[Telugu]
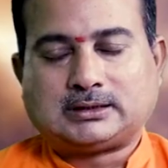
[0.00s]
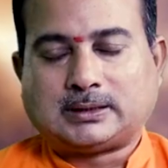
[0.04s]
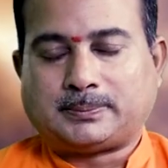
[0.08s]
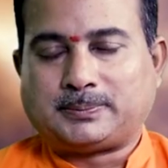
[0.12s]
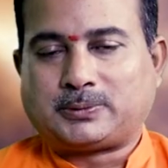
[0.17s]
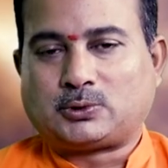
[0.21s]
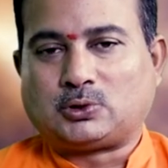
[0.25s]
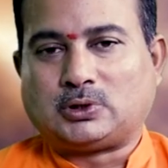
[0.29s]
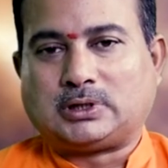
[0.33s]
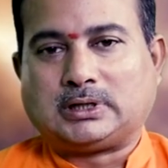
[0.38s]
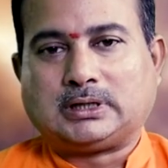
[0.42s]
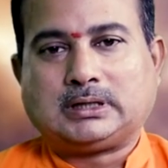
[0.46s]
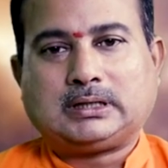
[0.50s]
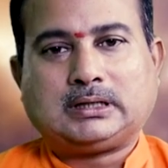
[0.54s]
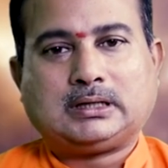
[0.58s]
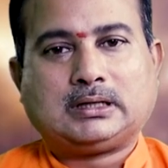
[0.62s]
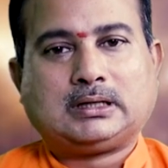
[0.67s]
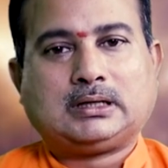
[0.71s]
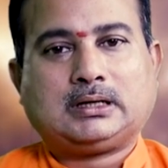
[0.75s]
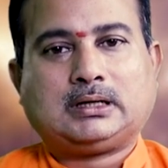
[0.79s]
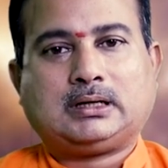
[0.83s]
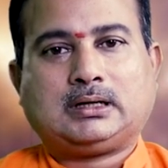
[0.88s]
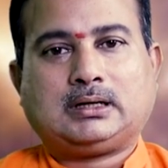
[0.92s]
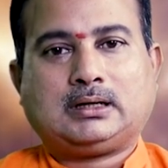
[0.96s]
తప్పకుండా
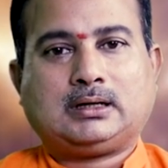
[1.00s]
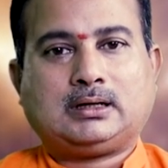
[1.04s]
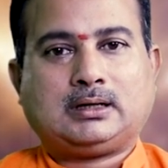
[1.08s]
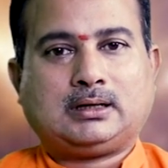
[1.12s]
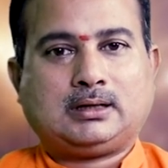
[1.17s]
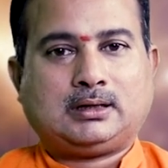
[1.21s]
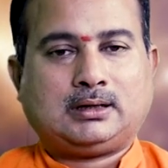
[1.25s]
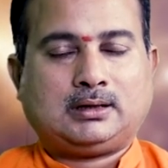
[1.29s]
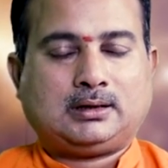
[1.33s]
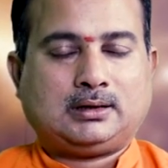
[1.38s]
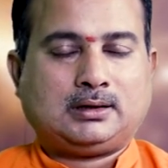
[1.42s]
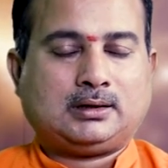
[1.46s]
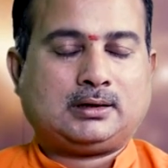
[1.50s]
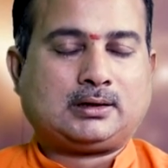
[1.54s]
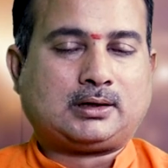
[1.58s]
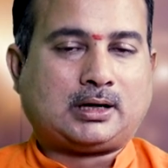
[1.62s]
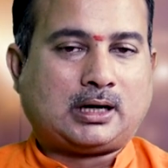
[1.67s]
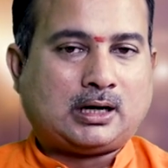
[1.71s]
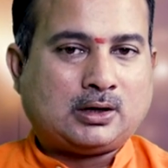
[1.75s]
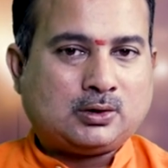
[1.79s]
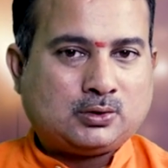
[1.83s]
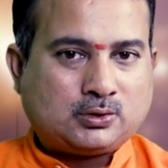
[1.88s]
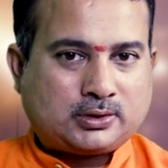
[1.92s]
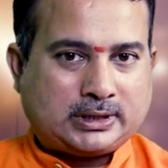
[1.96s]

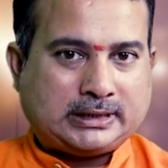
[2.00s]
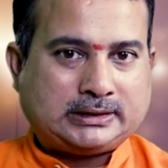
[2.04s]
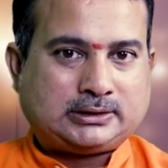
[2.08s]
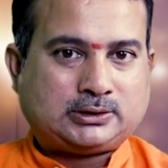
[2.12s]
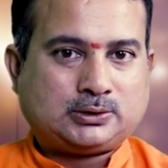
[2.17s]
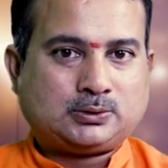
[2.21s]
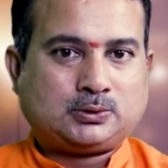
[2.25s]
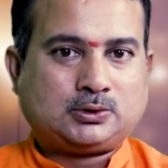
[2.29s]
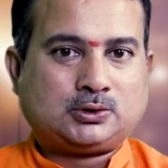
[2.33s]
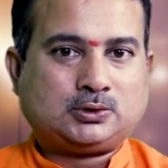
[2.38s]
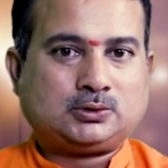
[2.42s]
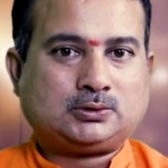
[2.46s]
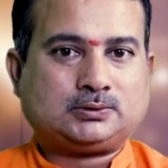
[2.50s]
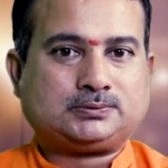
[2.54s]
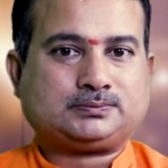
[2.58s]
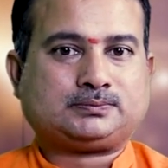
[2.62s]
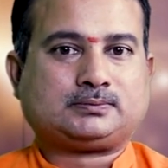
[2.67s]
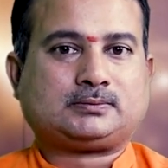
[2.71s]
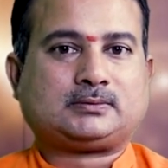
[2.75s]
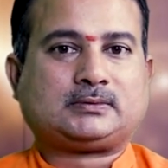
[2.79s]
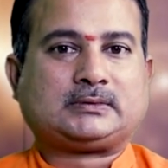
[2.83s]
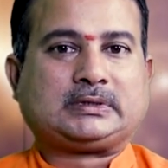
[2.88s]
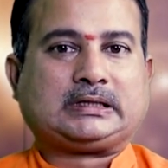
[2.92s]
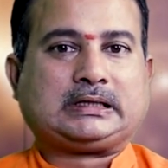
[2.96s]
రాహుకేతువులు
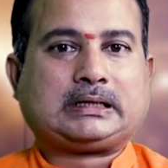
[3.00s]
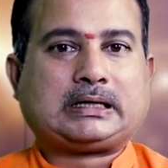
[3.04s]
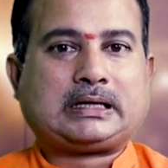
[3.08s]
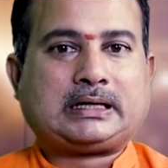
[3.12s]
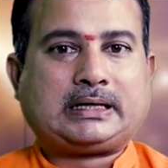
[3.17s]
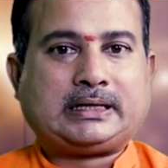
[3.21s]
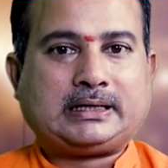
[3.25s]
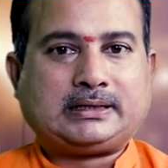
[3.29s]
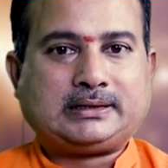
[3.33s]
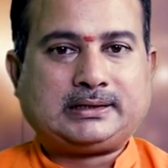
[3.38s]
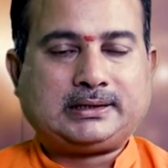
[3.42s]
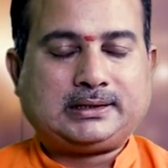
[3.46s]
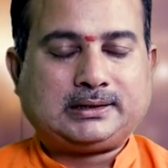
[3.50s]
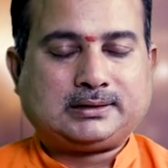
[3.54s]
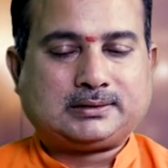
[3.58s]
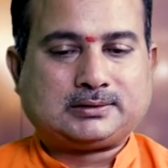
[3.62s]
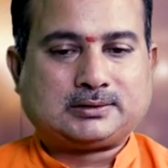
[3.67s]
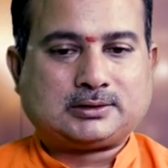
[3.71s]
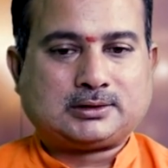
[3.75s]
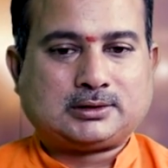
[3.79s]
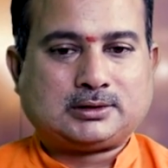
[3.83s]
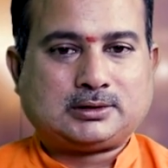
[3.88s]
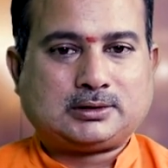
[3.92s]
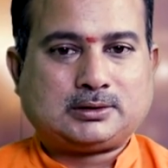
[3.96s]
అనేది
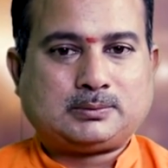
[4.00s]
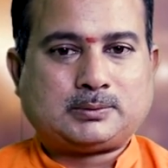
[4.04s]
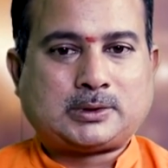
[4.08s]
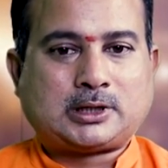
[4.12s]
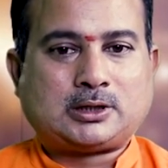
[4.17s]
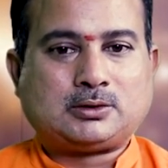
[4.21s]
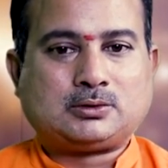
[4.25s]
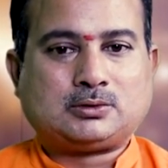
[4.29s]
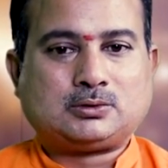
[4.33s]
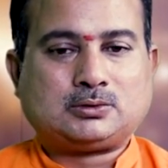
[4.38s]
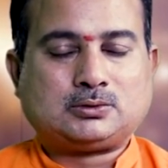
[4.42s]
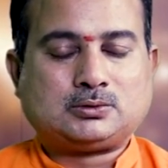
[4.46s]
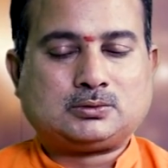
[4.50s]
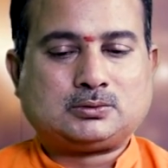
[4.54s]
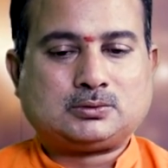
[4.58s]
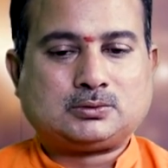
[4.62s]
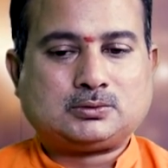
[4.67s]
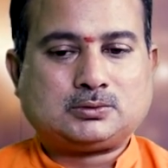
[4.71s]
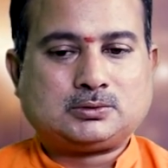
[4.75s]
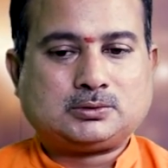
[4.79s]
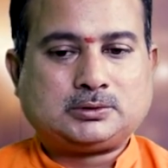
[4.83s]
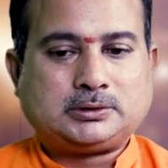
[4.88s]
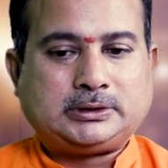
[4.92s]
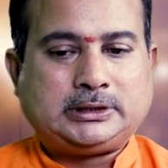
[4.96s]
మనం
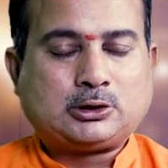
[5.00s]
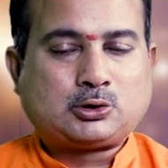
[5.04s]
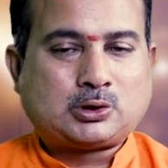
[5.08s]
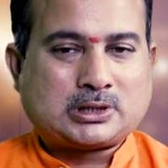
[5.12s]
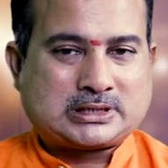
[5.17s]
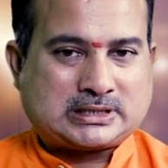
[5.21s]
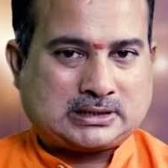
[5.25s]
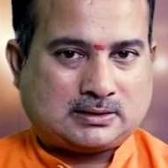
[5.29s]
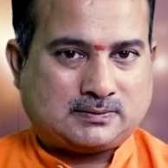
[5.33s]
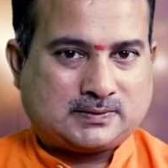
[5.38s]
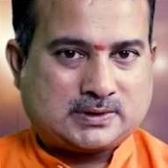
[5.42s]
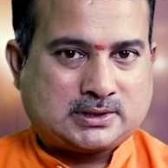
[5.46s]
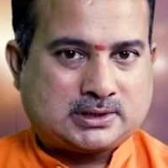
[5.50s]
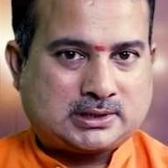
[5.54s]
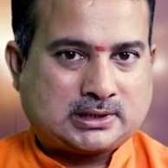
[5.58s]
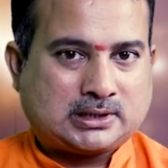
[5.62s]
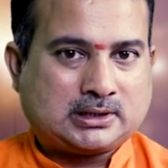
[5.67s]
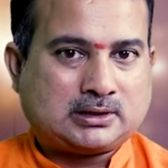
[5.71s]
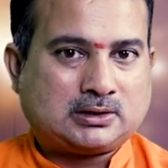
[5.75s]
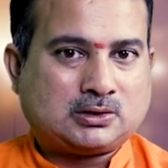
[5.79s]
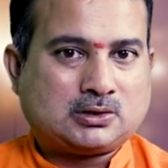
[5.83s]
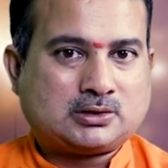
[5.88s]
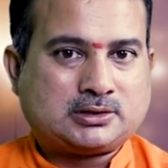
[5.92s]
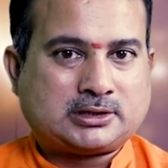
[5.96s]
ఈ యొక్క
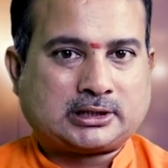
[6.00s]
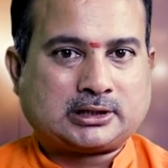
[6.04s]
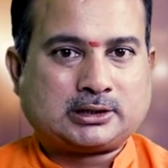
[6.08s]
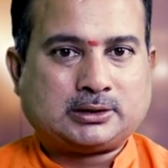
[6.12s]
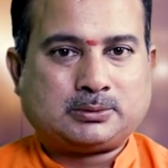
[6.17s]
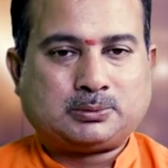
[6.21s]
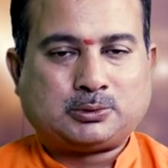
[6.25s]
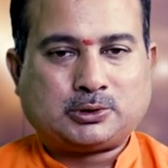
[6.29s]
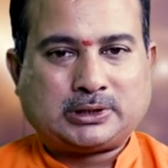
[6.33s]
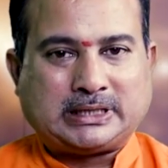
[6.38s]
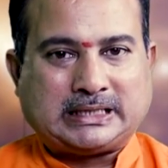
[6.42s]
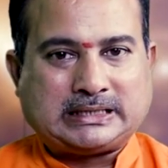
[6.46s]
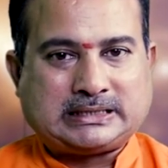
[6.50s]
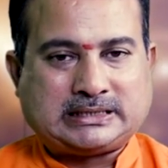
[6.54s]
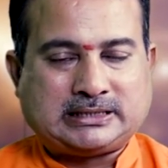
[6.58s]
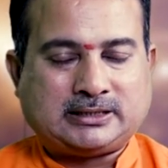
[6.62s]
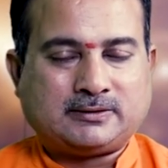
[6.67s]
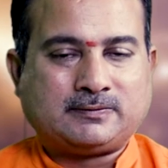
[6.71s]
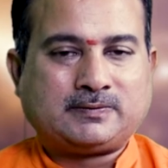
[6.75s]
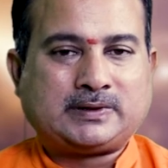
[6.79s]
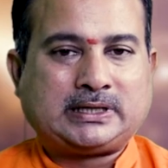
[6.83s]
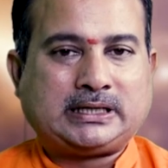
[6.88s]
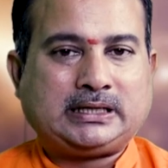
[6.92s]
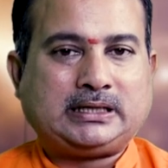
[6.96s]
సంవత్సరంలో జరగబోయే
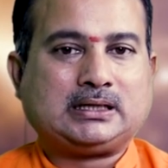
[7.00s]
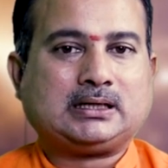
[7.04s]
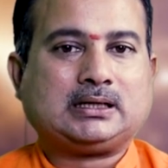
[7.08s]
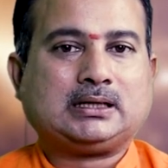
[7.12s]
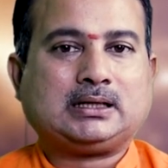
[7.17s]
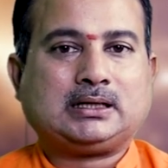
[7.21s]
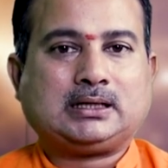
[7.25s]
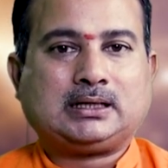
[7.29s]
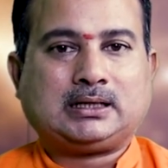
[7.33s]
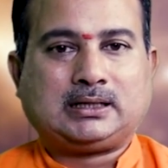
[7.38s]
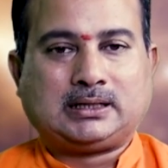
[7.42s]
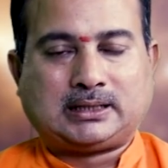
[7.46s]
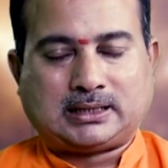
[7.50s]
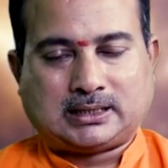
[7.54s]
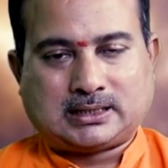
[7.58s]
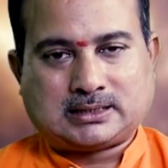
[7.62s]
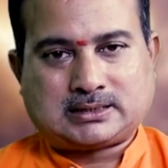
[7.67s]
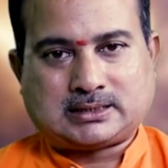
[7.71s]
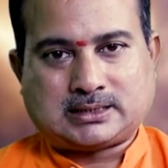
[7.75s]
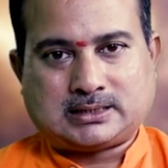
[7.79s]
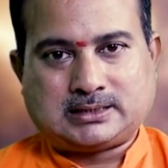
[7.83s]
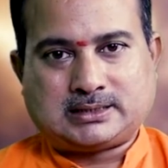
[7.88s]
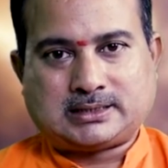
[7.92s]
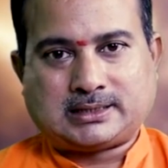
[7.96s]
చివరి గ్రహ
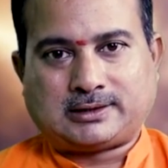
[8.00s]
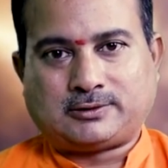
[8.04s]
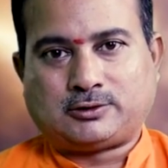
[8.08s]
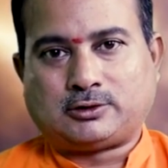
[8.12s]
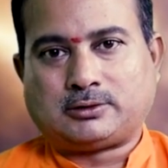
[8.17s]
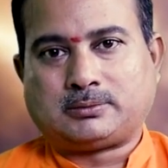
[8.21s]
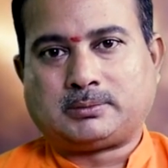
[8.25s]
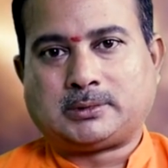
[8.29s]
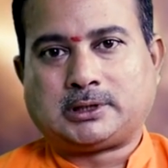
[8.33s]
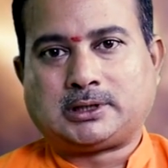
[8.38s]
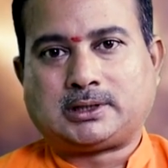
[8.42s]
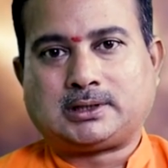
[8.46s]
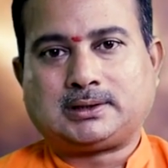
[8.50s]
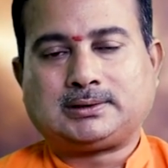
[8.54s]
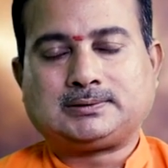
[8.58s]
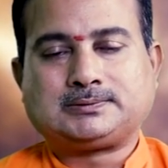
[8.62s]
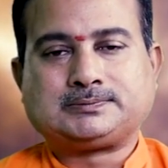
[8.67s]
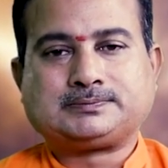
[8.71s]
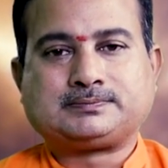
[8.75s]
సంచారం అన్నమాట